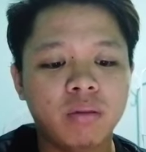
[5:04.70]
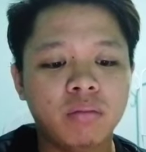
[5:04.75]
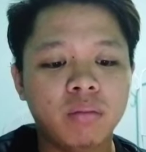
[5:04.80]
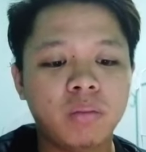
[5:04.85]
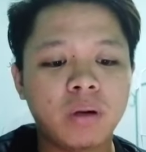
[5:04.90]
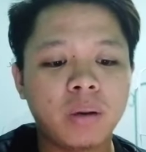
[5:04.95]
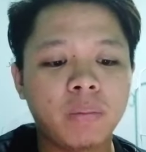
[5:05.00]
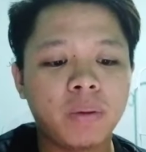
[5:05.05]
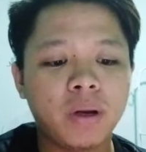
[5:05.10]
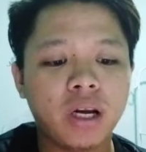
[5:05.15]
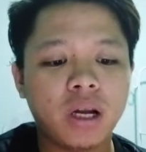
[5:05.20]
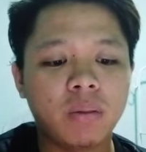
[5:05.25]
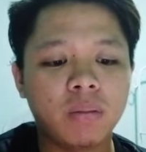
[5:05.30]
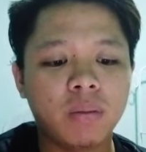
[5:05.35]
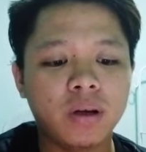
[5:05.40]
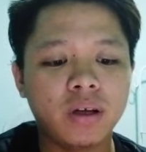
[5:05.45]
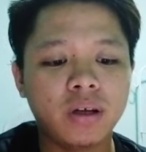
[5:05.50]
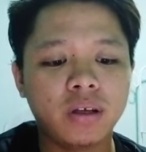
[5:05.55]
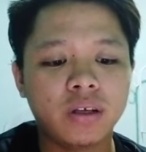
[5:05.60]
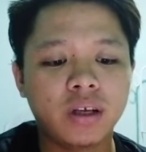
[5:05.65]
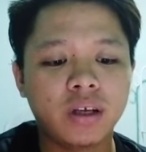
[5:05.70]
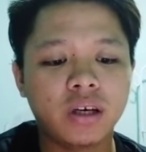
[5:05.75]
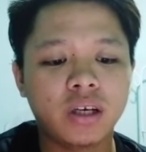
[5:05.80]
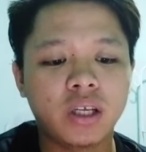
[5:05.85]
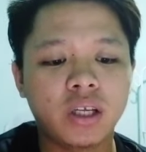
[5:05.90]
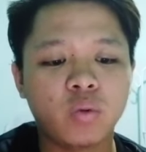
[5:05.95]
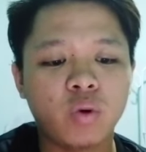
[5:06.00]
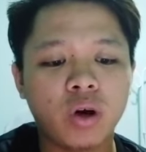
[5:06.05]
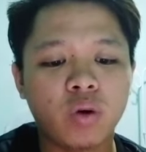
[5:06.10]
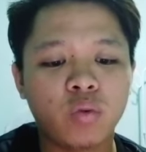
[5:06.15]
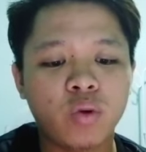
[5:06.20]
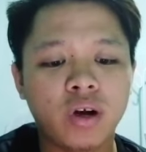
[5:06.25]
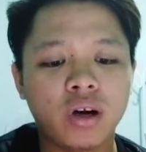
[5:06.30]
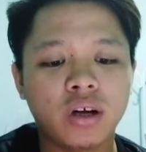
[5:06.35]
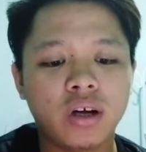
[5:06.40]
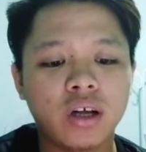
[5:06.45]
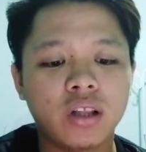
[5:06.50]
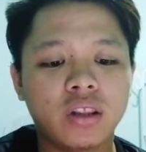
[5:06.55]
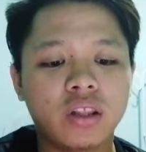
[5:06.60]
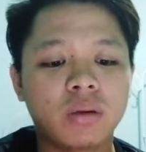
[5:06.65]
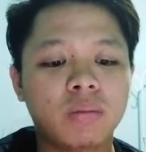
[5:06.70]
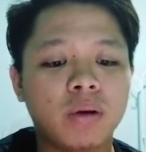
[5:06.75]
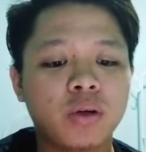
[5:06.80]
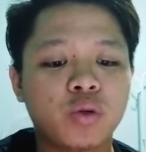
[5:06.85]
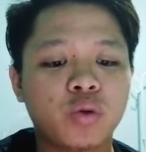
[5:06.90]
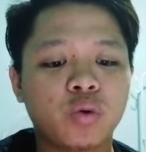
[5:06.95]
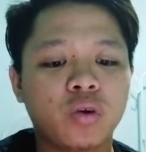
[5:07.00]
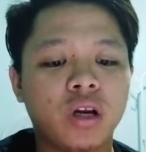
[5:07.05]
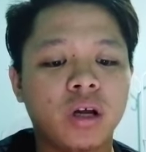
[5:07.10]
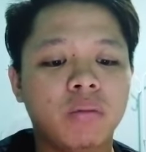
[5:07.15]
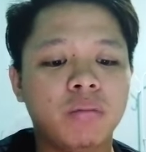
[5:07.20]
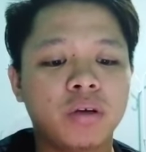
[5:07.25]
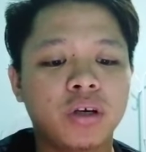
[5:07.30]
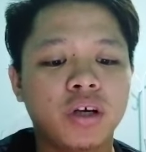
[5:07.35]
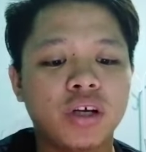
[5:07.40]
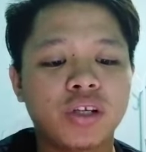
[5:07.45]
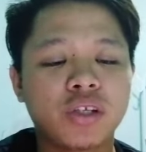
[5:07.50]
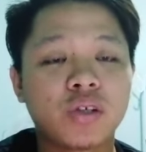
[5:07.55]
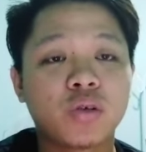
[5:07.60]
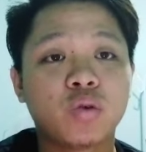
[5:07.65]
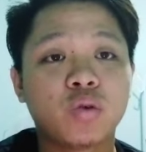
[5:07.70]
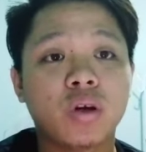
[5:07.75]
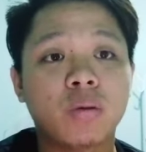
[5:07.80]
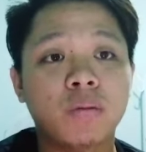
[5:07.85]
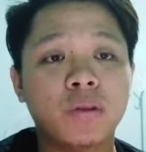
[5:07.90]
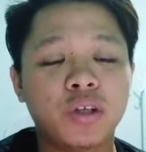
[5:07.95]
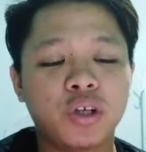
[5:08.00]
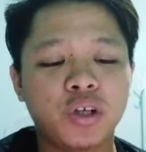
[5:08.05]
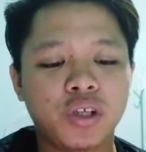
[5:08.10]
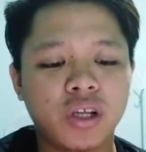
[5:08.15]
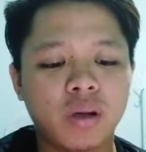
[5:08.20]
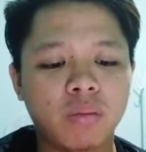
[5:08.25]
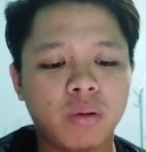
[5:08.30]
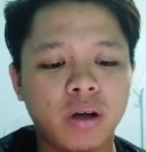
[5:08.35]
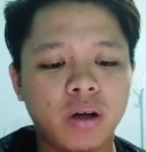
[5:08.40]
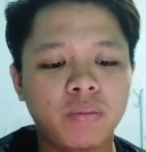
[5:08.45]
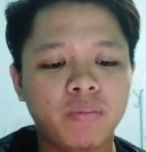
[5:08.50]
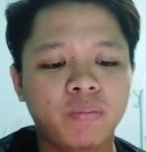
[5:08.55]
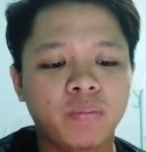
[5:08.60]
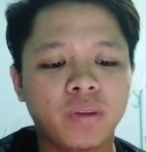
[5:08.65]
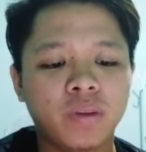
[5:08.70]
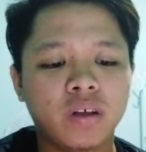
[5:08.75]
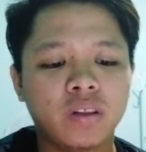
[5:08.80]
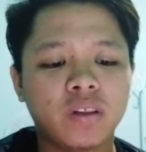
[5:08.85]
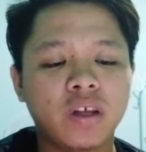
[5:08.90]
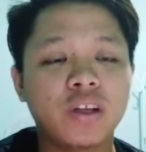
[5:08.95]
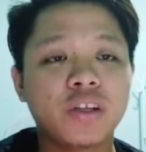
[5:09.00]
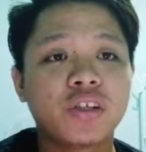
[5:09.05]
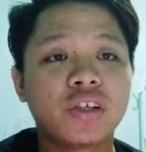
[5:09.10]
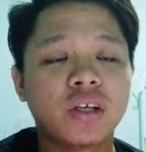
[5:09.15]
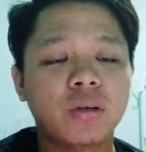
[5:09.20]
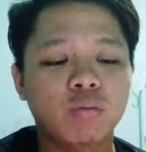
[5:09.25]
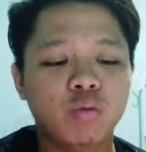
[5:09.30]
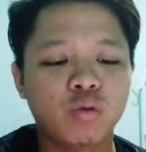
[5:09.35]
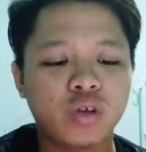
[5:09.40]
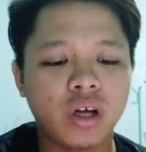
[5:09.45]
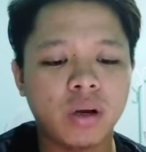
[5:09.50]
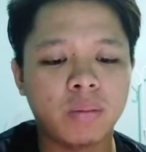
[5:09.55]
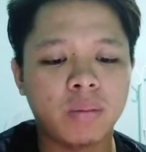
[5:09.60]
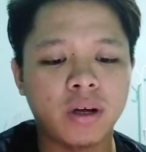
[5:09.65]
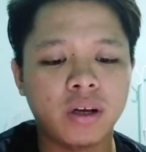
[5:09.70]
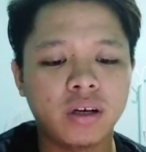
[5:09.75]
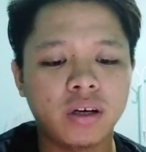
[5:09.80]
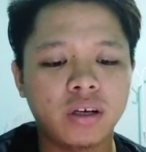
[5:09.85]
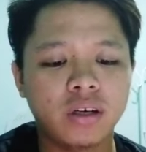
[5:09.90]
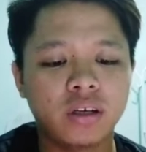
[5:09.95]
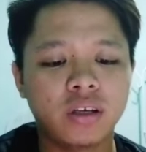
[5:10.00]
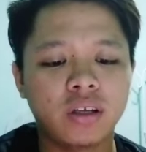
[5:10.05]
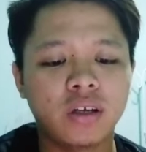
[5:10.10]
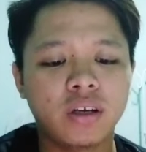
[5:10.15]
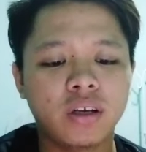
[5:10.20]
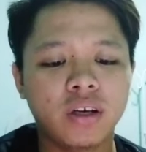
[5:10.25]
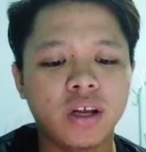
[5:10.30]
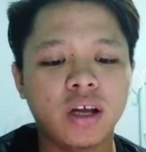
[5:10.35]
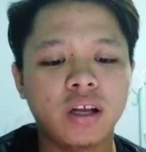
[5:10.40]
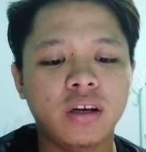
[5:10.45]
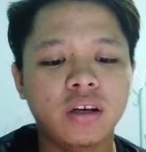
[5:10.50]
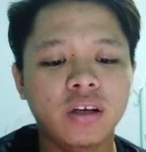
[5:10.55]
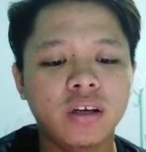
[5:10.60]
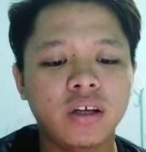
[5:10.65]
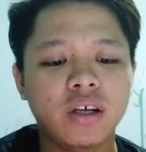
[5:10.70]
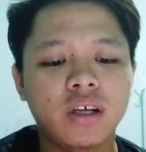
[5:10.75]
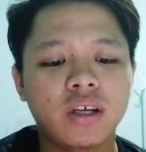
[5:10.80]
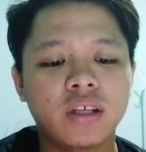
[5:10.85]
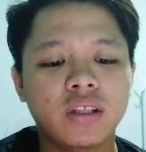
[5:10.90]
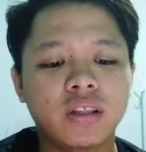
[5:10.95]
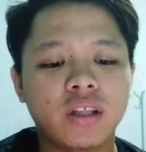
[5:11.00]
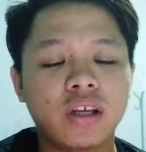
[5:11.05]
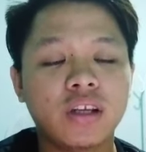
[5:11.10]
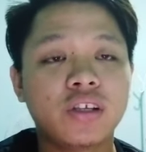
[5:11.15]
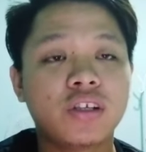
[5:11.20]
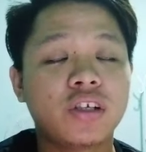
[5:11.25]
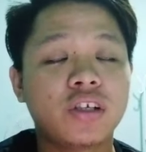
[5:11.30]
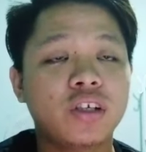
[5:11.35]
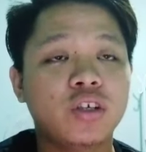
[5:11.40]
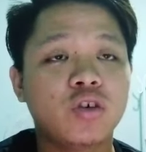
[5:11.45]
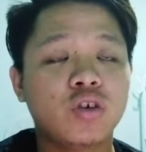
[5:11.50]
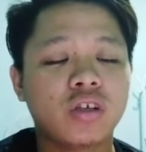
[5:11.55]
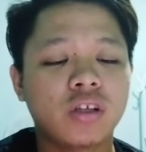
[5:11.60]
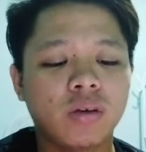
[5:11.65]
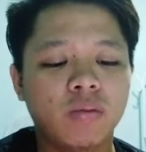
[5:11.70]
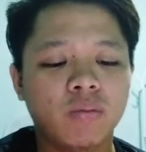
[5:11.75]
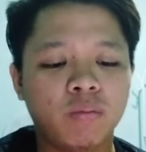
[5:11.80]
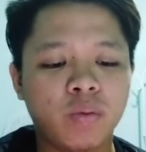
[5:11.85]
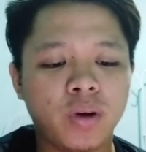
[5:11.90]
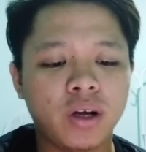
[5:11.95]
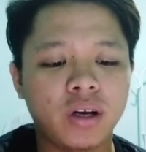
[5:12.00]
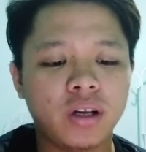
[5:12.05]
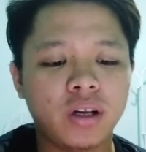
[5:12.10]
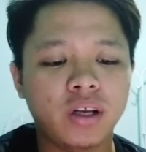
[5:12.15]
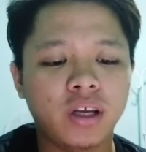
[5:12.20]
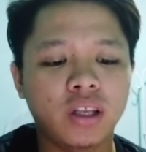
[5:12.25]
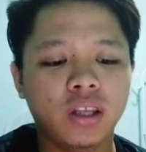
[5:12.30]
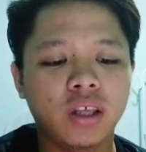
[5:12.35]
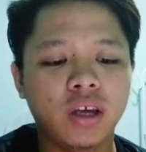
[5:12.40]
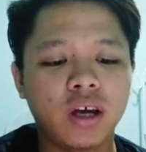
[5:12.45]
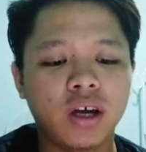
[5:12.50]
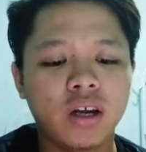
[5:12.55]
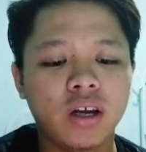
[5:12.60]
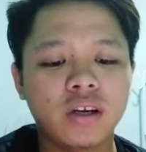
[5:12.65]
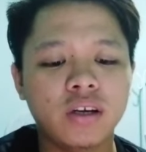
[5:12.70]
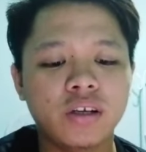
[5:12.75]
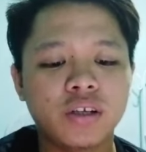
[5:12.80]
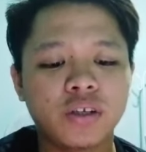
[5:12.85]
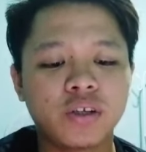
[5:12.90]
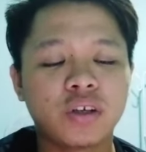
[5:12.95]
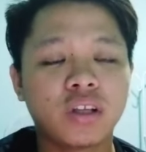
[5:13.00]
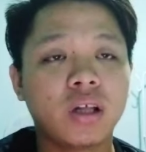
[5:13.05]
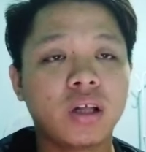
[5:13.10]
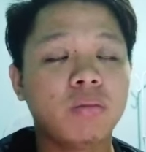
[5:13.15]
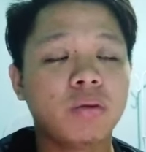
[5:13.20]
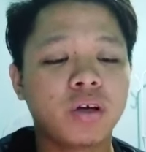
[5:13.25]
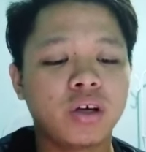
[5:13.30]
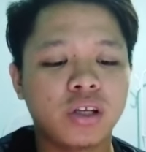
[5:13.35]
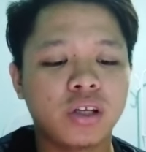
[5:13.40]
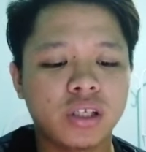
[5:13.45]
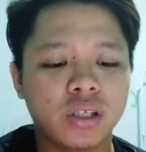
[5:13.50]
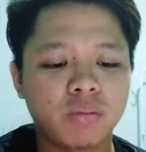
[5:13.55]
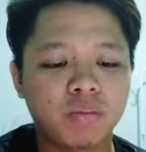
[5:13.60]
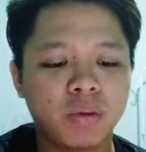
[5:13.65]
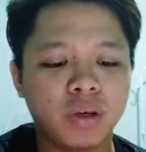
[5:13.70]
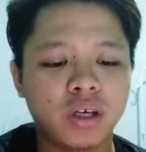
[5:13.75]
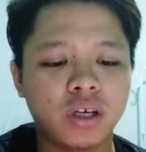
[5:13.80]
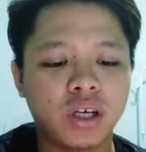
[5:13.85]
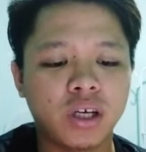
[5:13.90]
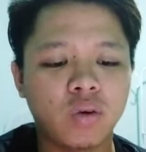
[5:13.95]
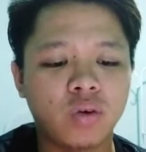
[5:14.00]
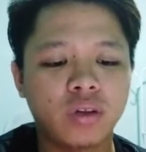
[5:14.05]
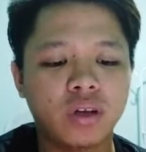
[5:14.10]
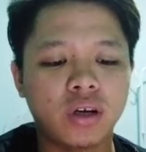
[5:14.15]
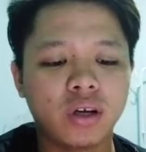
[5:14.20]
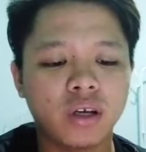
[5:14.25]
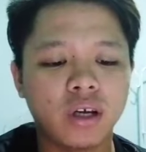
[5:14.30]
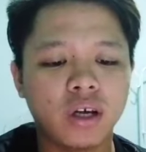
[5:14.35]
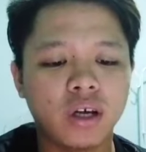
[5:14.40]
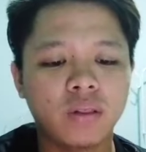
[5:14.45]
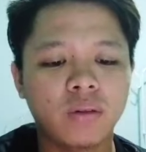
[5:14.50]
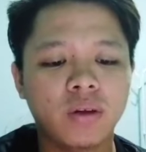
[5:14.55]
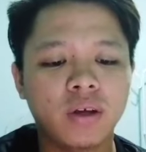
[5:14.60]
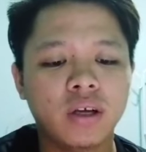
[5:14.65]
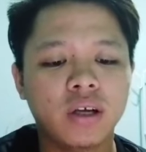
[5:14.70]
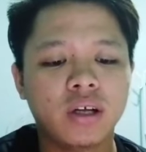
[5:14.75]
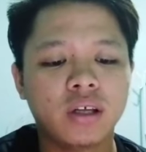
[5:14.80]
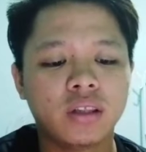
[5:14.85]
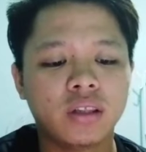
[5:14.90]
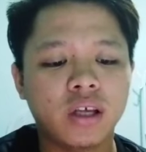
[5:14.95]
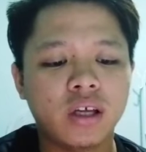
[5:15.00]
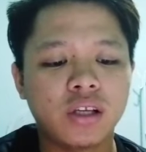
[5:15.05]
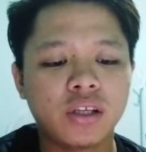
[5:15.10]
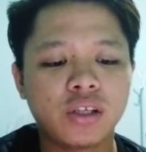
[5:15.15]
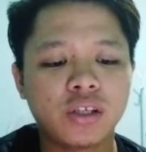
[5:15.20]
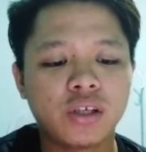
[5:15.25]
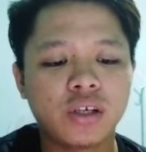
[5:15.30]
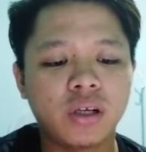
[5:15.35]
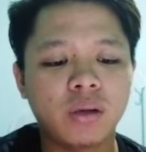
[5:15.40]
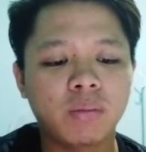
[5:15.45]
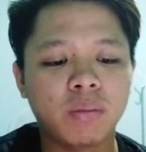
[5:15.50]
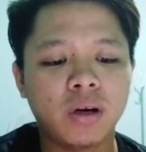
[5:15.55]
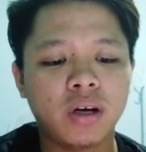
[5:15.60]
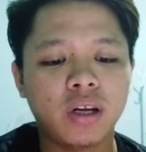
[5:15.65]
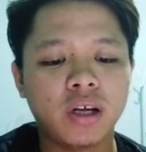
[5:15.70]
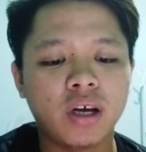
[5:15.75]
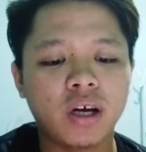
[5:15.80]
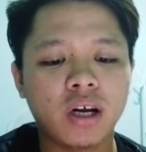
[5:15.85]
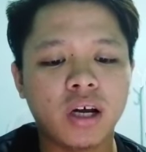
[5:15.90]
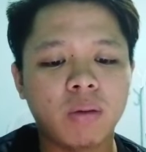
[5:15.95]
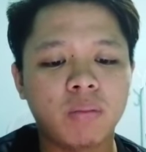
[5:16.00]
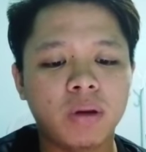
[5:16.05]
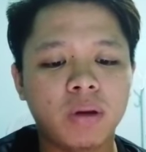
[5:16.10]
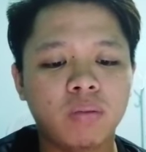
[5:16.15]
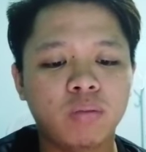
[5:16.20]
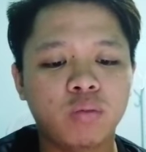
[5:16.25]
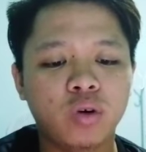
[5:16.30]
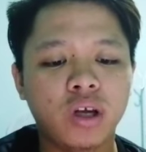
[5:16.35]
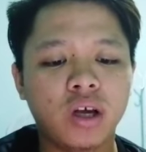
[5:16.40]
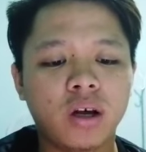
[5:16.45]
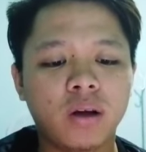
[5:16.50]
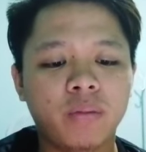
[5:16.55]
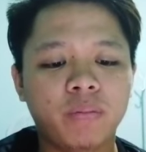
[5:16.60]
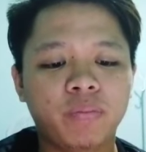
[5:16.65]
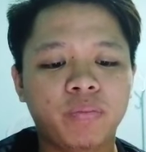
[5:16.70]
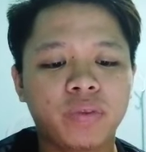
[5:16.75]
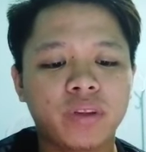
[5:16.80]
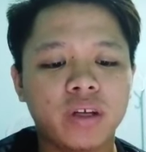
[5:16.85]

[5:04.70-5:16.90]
Berapa nama yang diwar-warkan termasuklah bekas Ketua Menteri Sabah, Tan Sri Musa Aman dengan dan Tan Sri Joseph Pairin Kitingan serta bekas Speaker Dewan Rakyat Tan Sri Pendikar Amin Mulia.